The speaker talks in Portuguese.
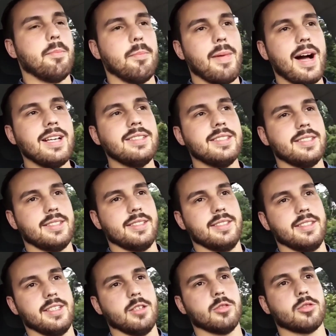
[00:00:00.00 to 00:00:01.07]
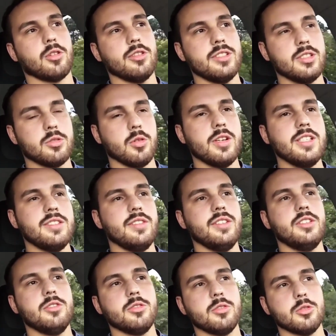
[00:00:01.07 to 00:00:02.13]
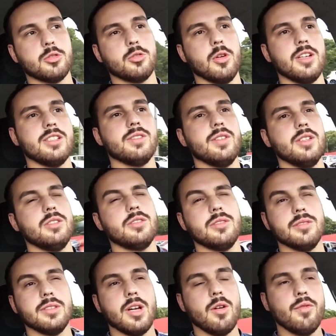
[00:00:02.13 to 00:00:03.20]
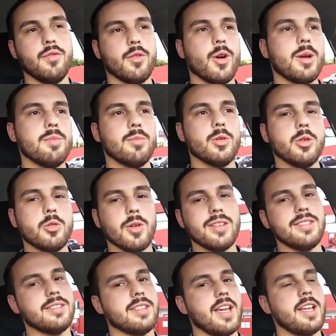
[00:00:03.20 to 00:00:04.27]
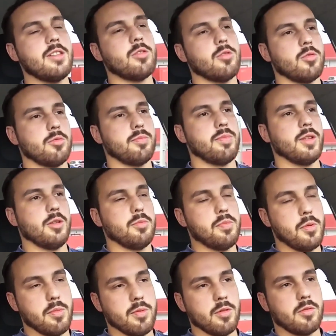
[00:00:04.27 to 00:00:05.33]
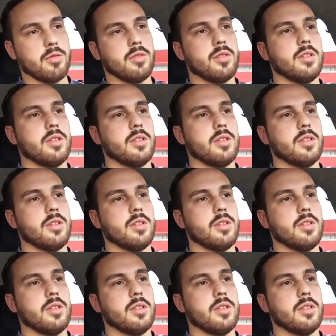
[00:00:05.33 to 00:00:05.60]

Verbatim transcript: mas eu trouxe dois vídeos e os dois vídeos não foi muito aceito pelo público.